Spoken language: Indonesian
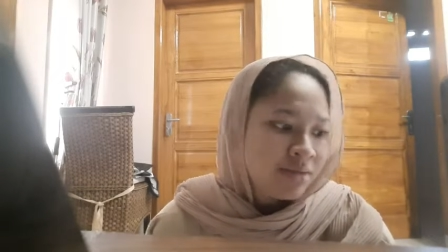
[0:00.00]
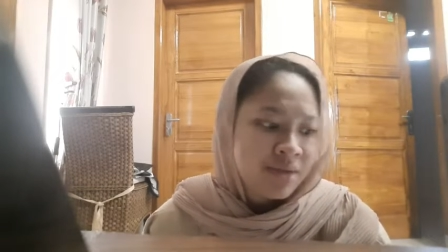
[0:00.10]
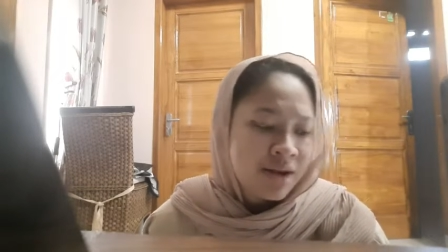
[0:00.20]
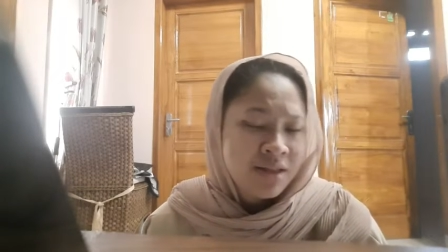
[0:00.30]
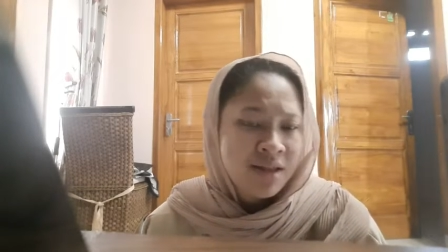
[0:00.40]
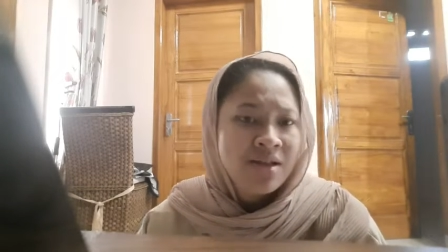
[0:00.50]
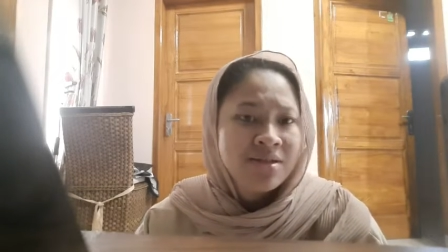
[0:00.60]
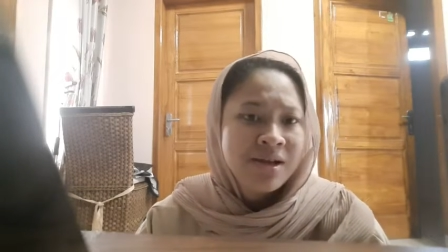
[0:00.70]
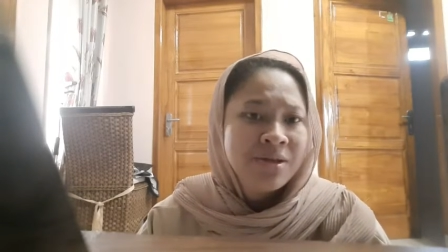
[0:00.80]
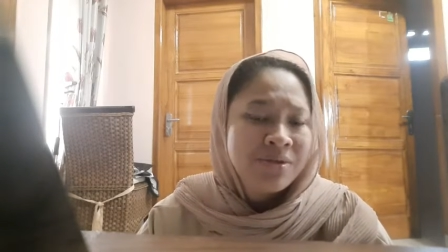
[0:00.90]
ternyata
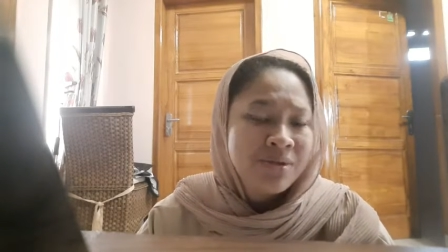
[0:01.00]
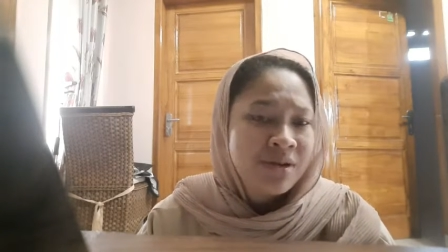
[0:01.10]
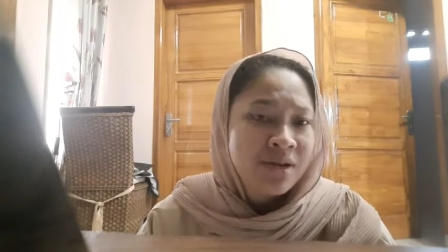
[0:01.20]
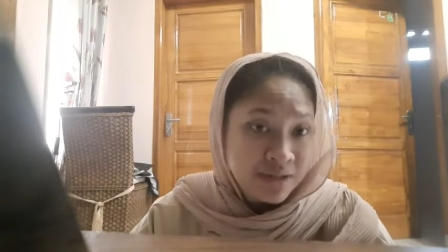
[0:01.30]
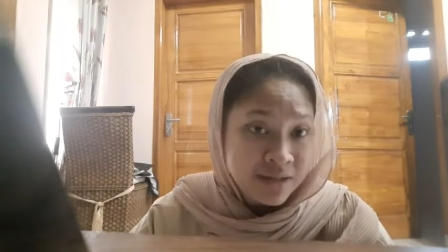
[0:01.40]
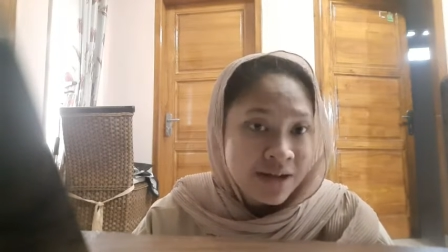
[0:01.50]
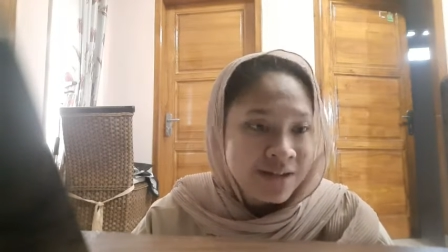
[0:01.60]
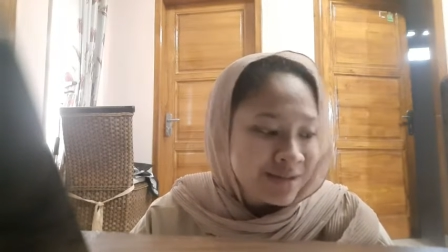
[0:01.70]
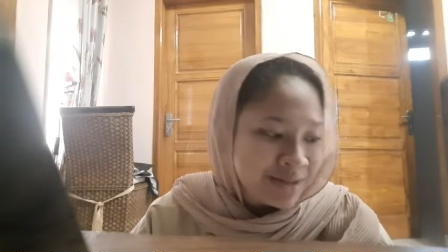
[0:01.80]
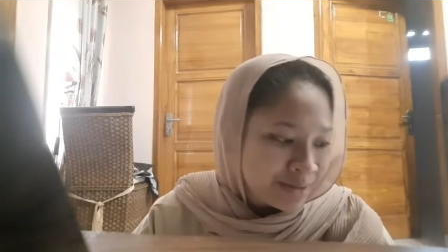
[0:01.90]
hasilnya tuh
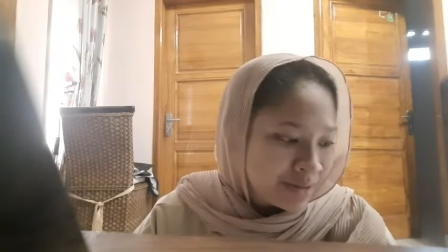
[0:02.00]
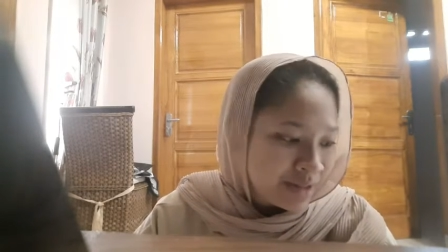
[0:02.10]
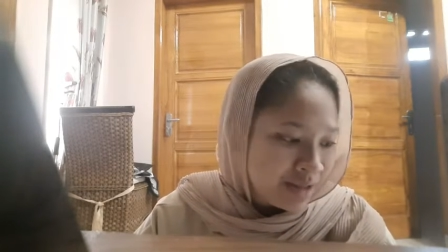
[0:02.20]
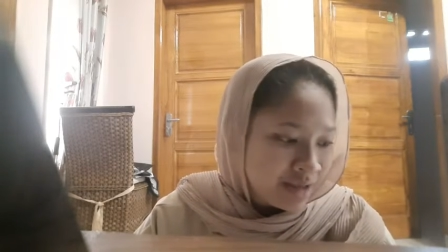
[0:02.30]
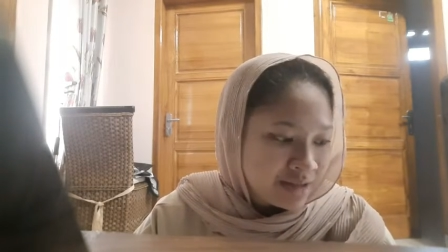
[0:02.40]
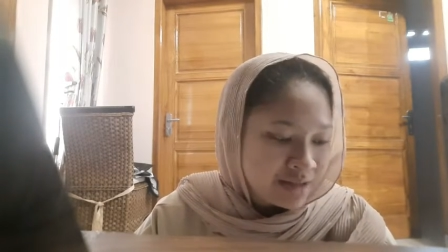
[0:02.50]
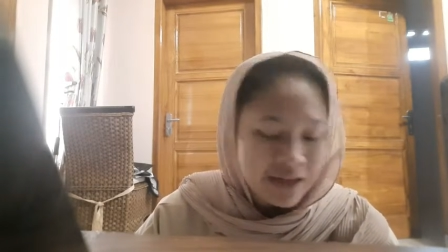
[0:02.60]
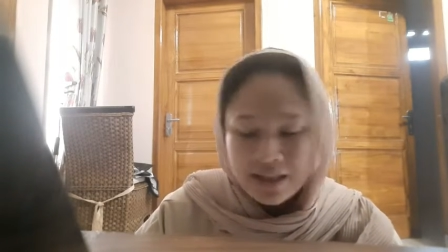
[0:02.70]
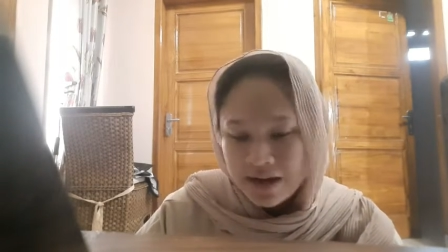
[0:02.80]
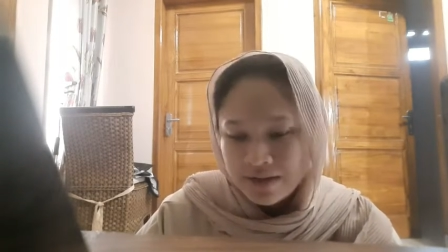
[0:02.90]
stres di
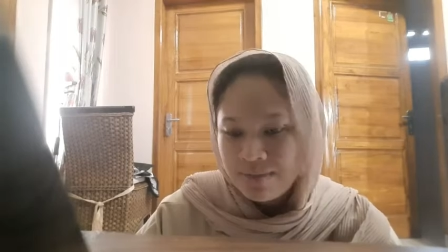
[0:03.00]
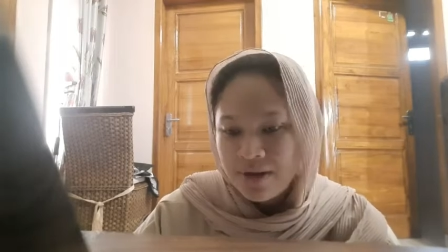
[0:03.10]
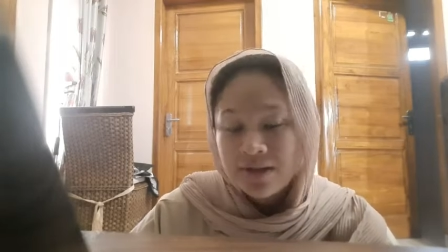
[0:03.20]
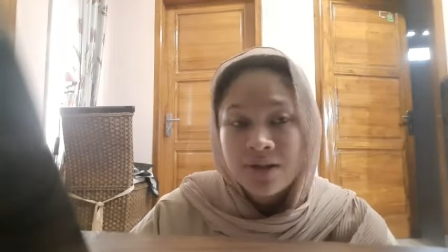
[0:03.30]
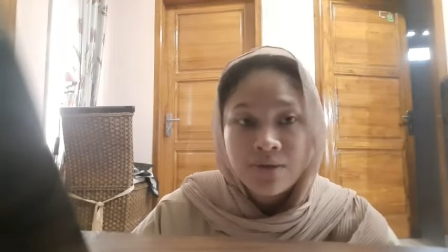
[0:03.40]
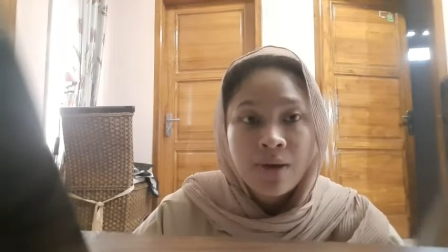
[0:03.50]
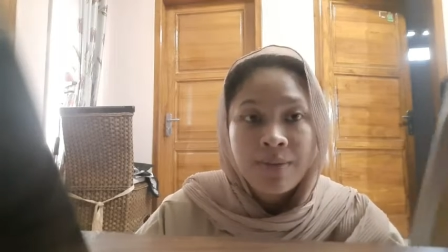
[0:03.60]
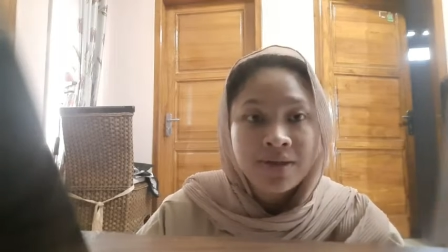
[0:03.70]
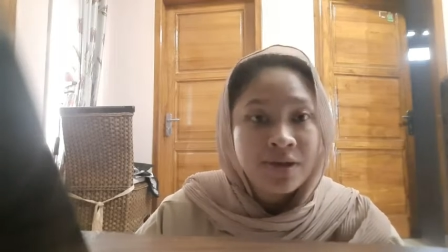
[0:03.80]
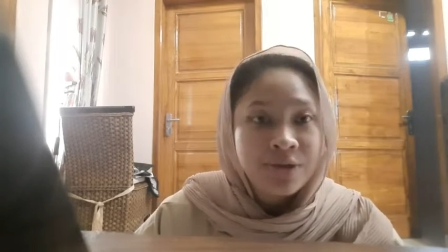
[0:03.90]
sekitar 91 sampai